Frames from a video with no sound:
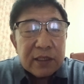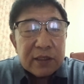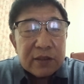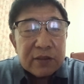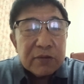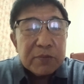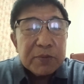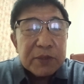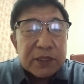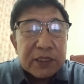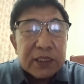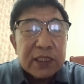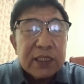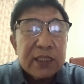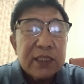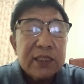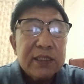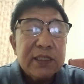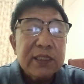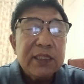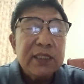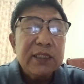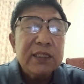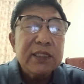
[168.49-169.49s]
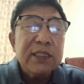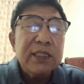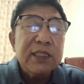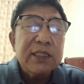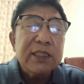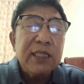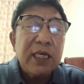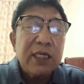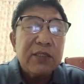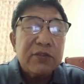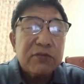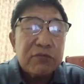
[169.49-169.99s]
就把这个这个这个
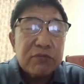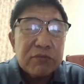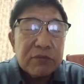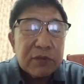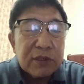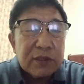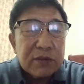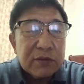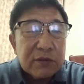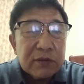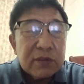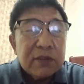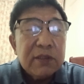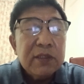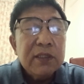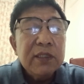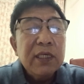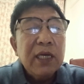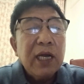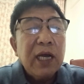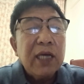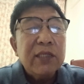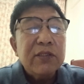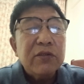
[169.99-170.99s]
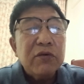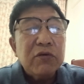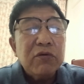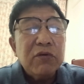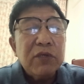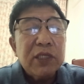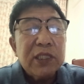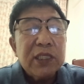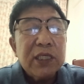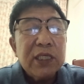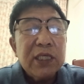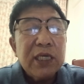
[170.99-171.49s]
三俗就按照
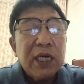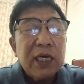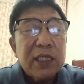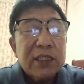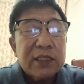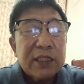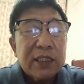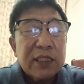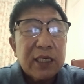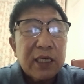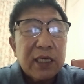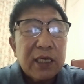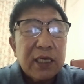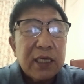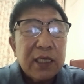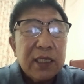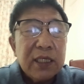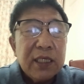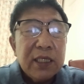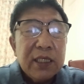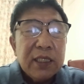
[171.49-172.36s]
郭德纲的了。